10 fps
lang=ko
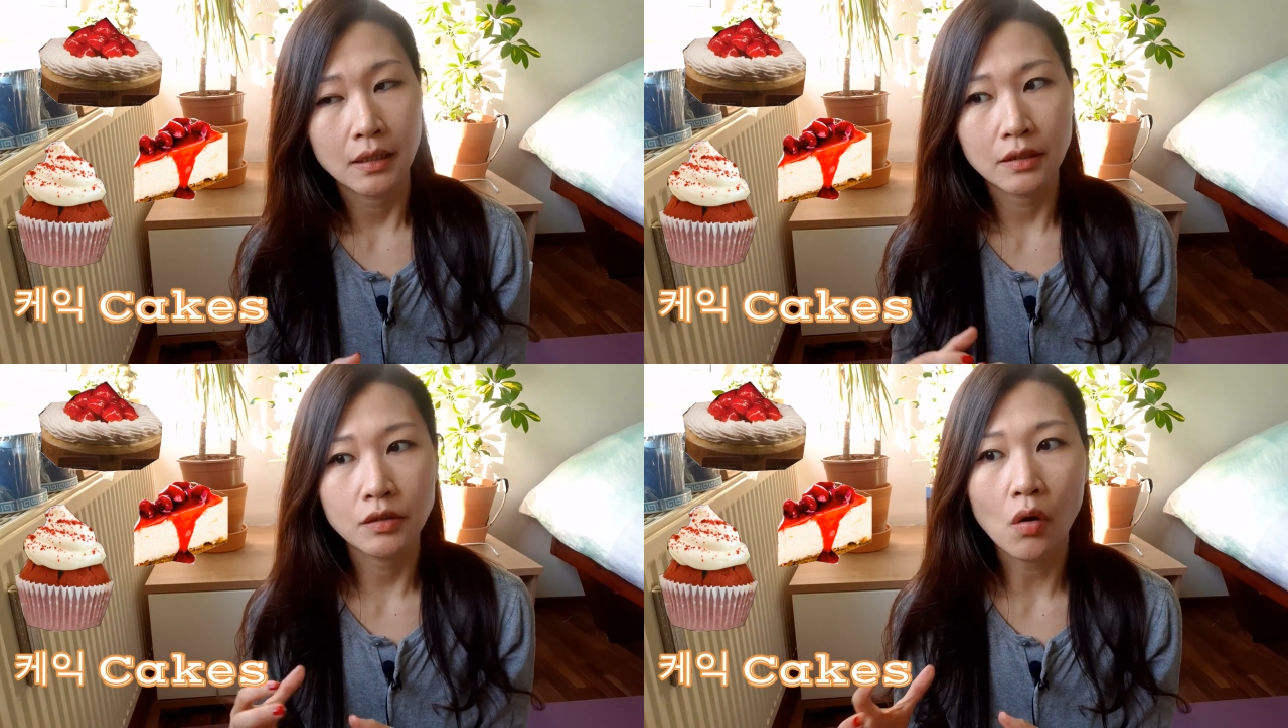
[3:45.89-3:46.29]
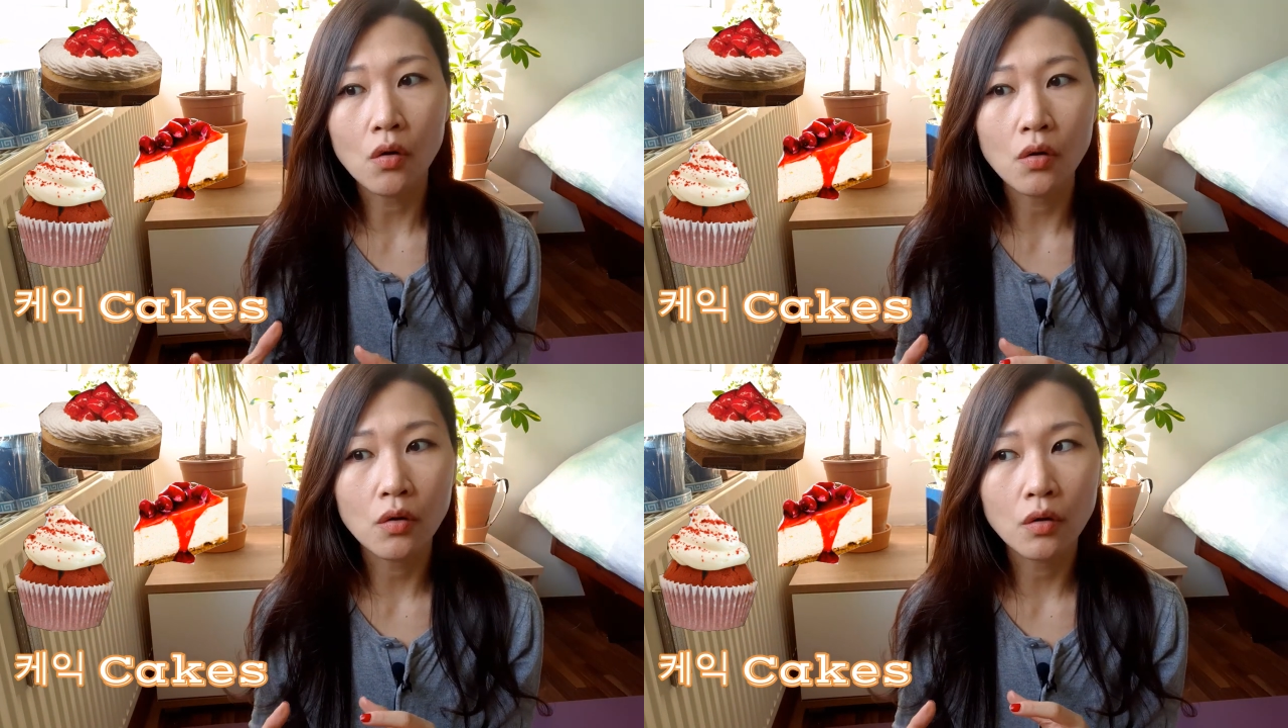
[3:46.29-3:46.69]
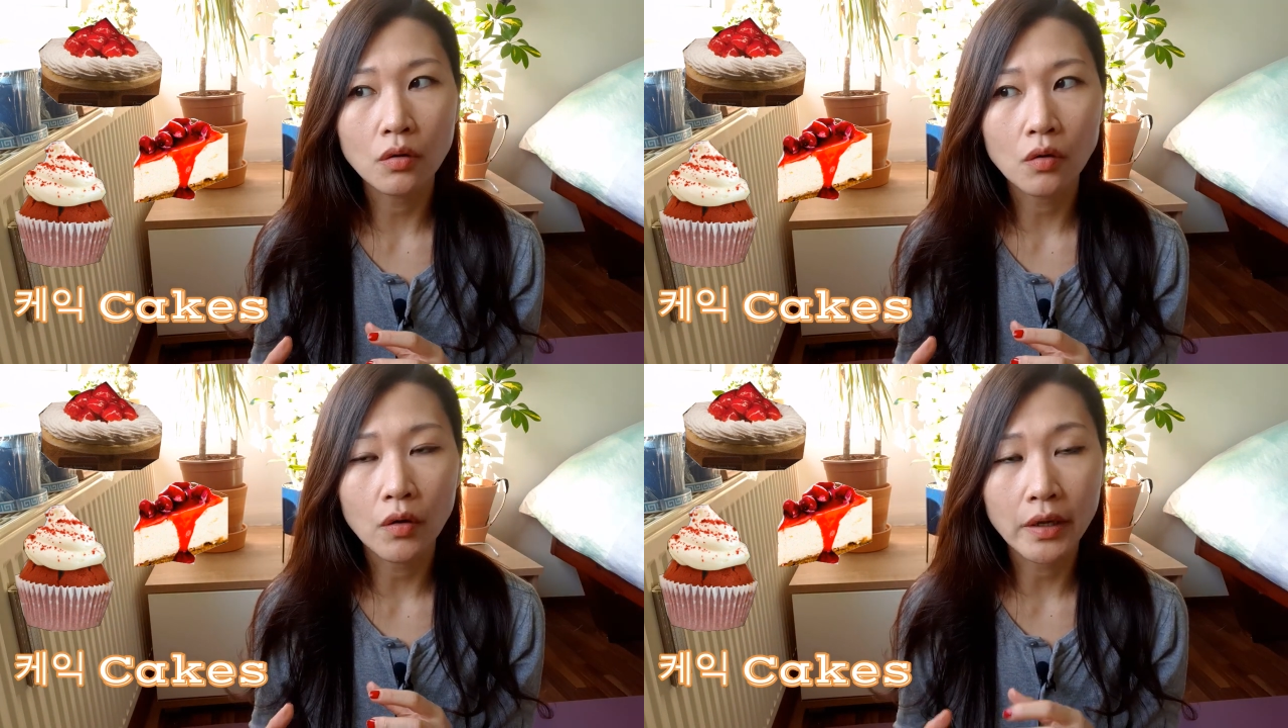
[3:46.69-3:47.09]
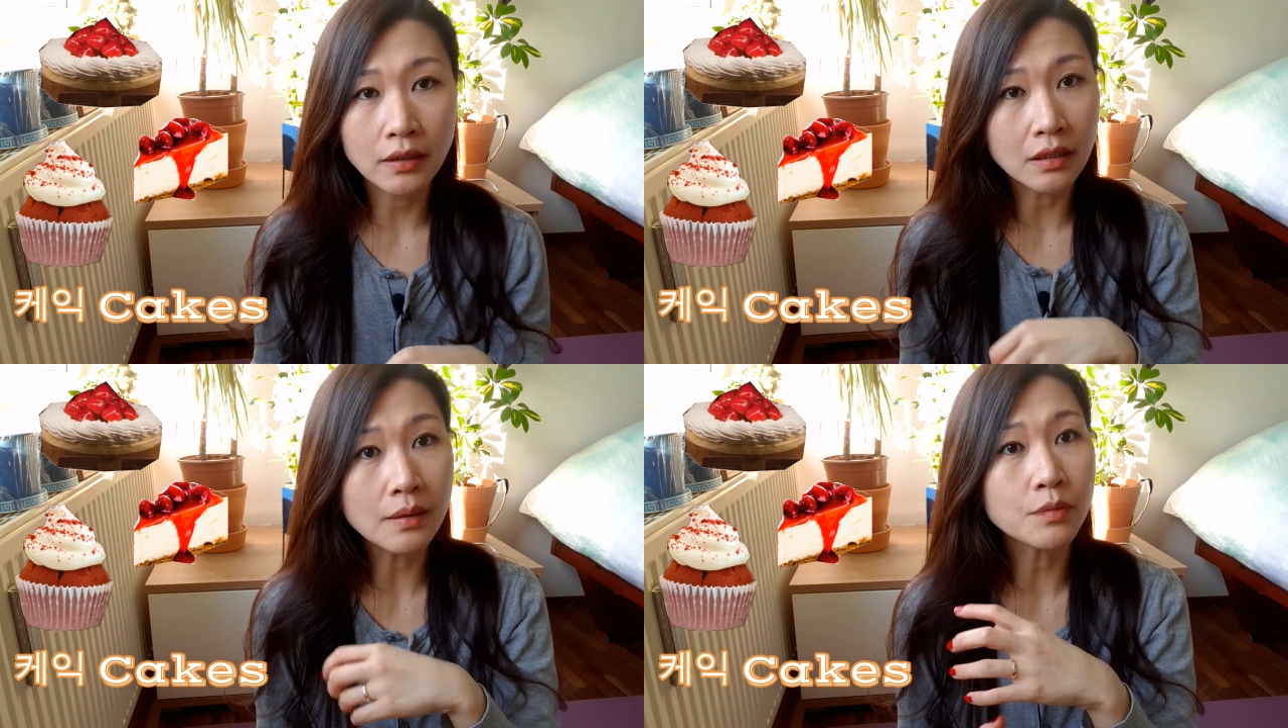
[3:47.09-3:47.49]
그런 거에
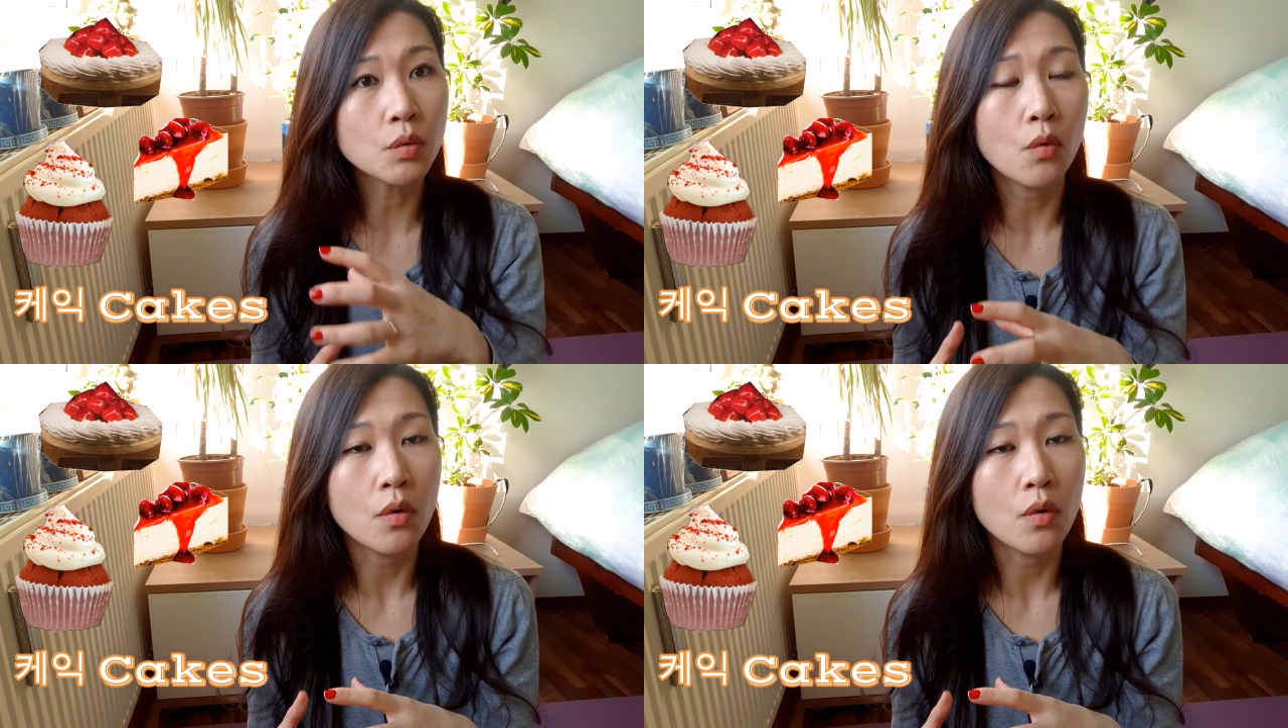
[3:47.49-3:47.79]
크림 좀